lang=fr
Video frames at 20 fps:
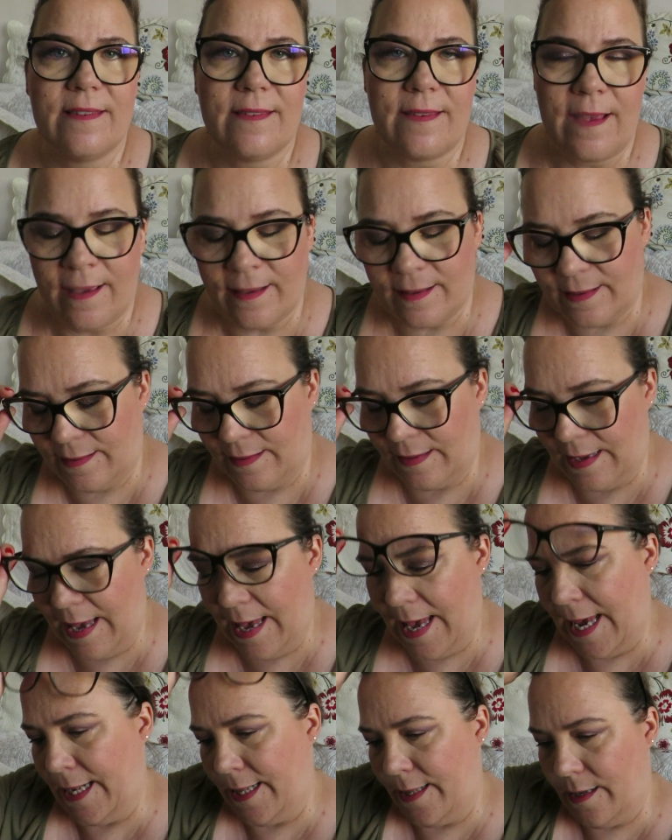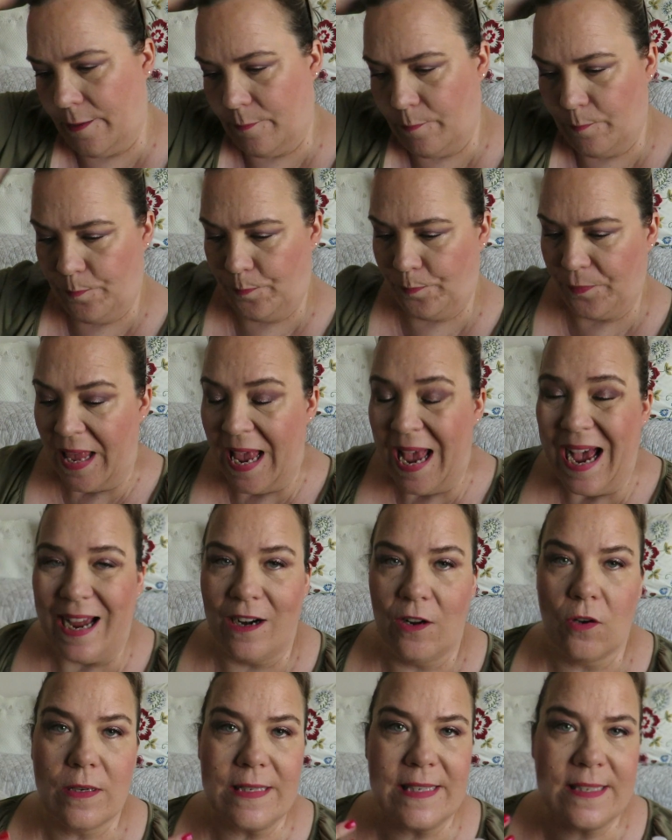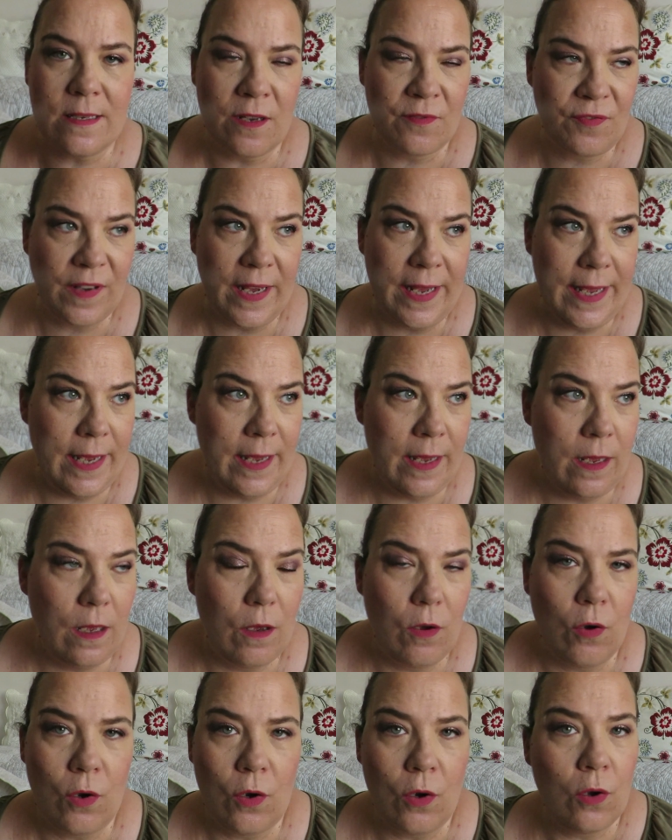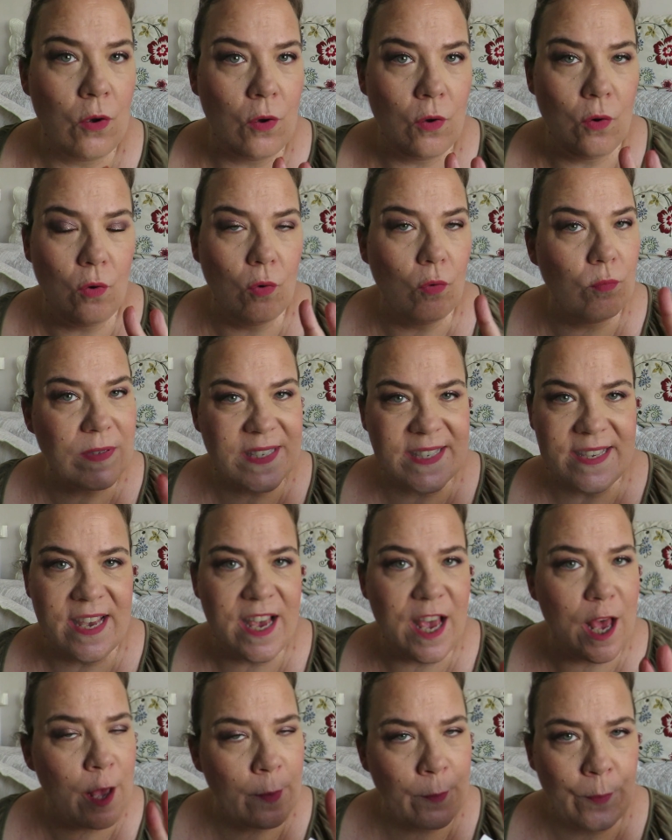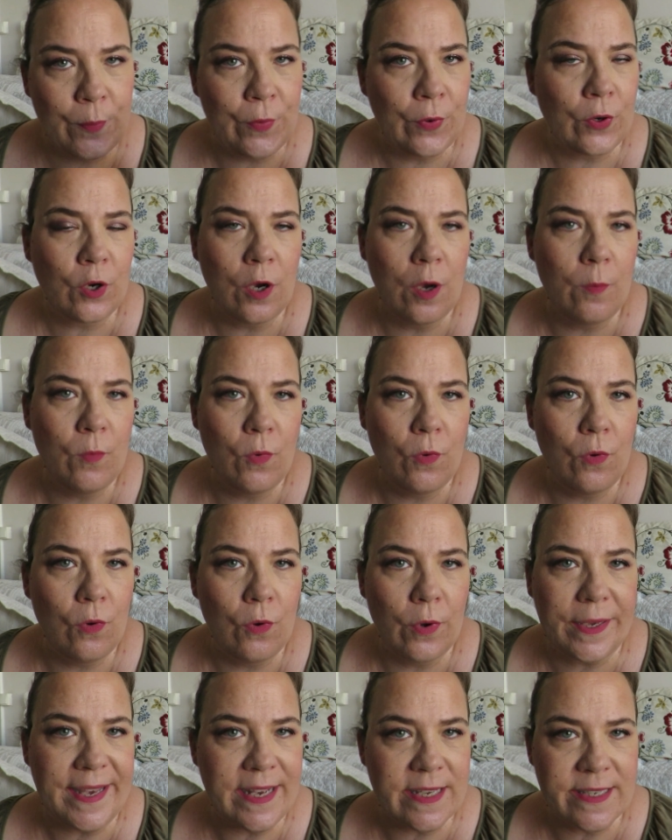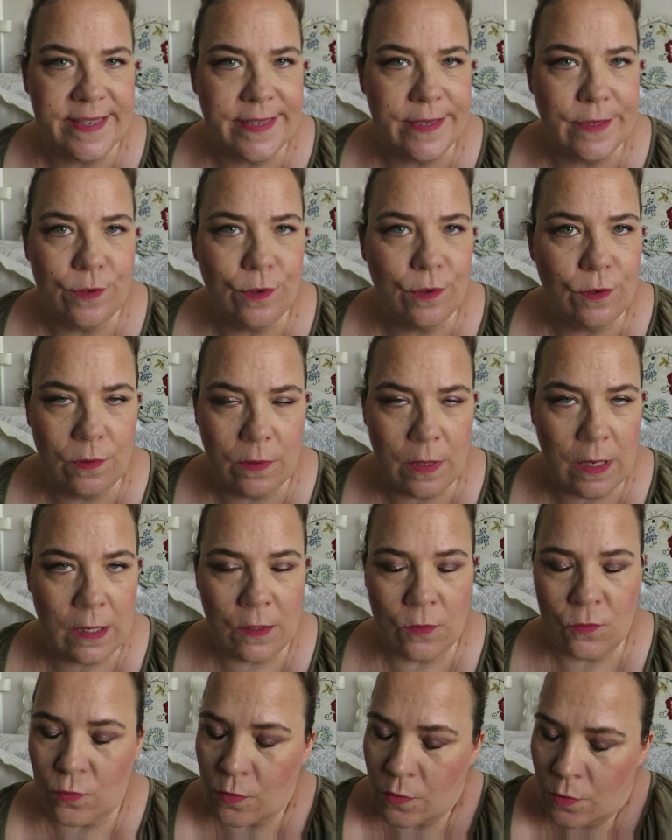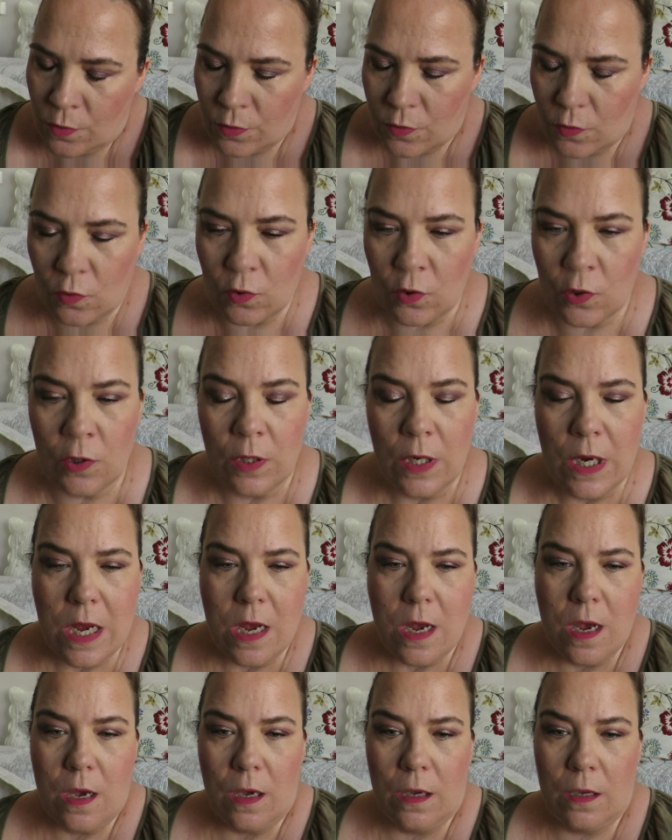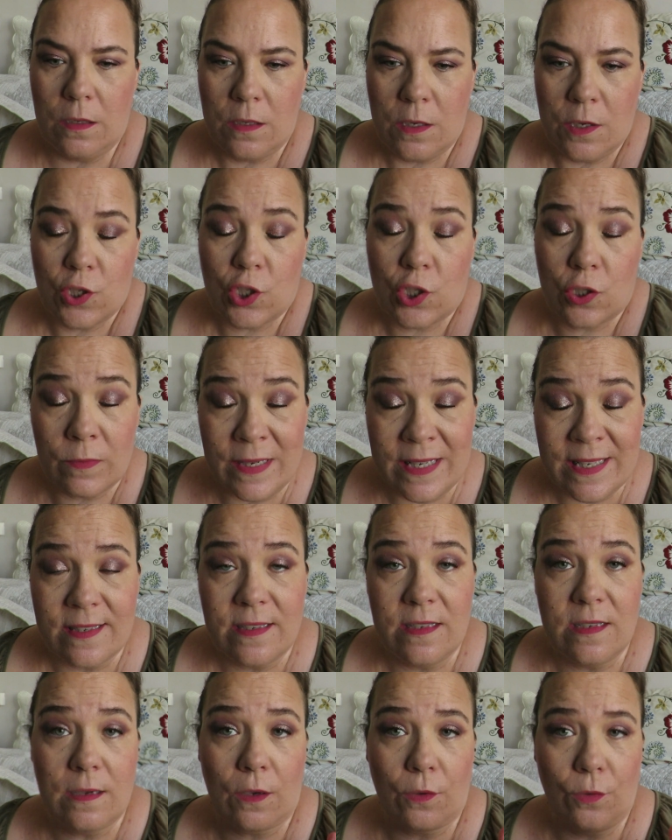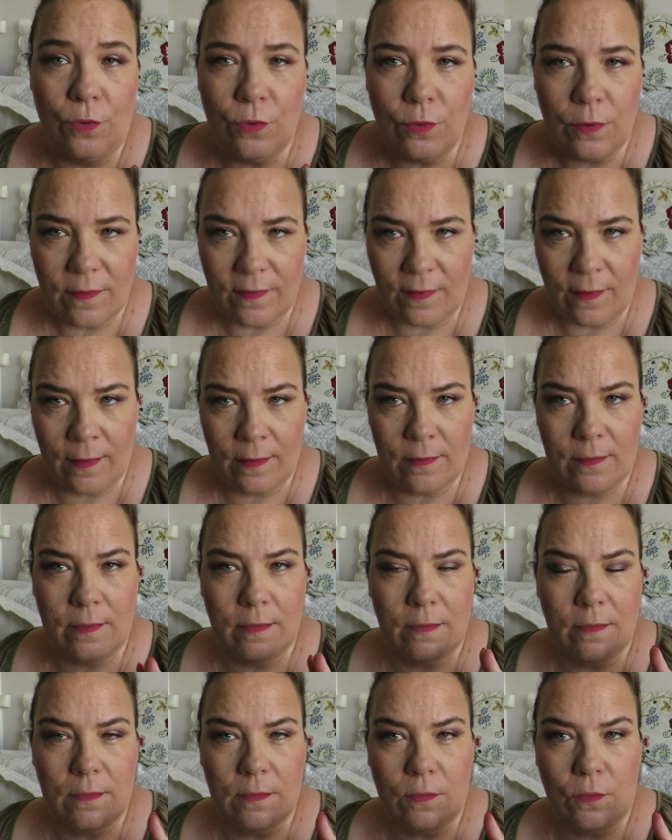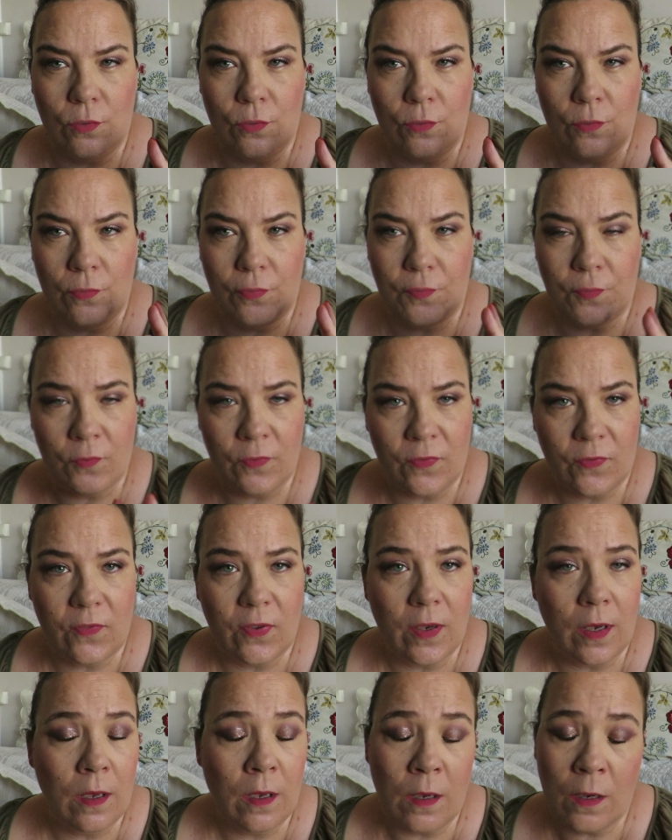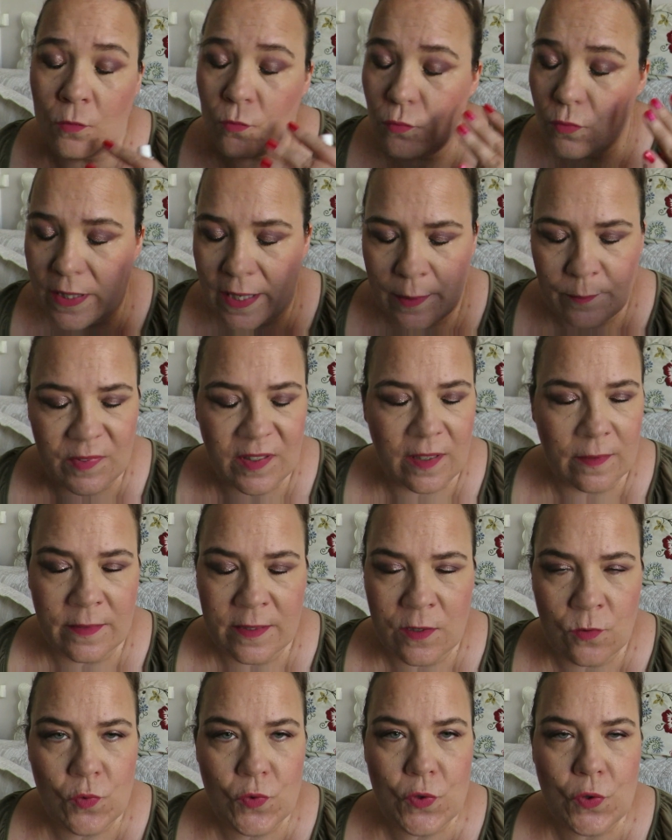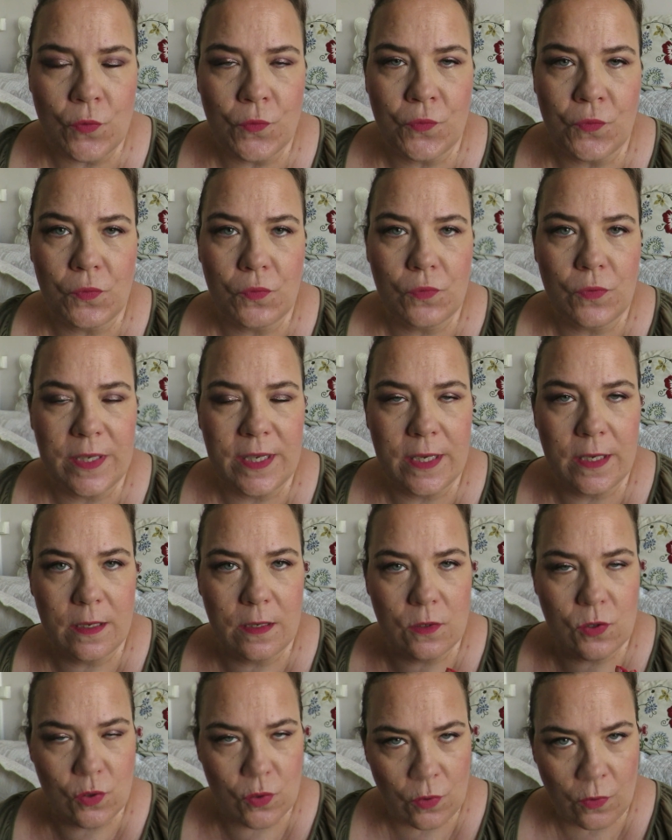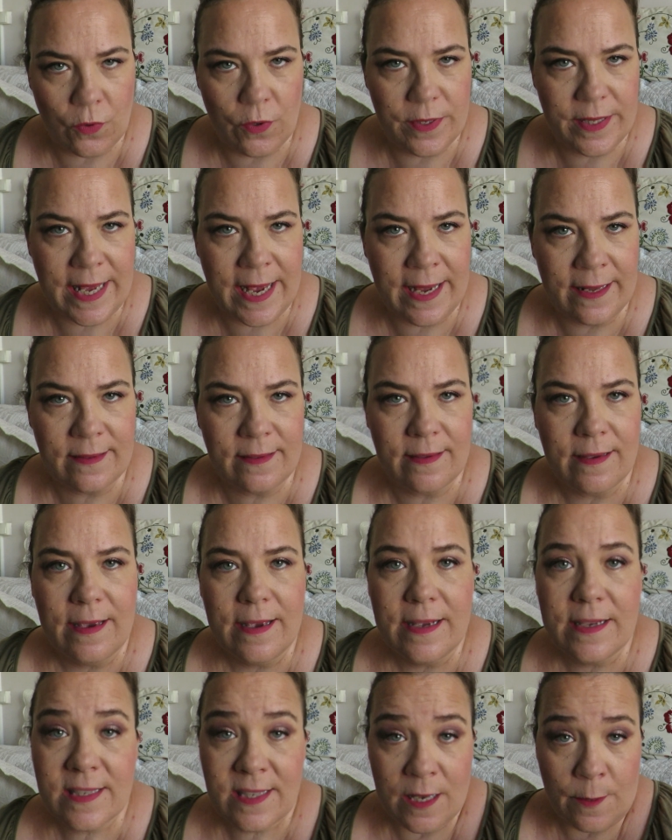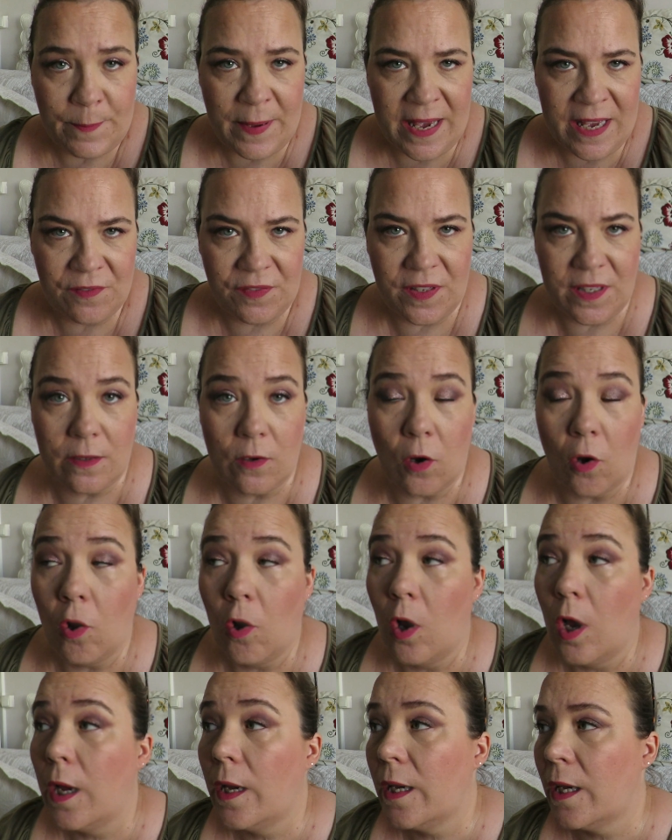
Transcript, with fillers: 5N. Alors c'est vrai, euh, c'est un peu comme au casino hein, ou au loto, euh, choisir une teinte de fond de teint ou crème teintée ou ce que vous voulez sur le net, c'est pas évident.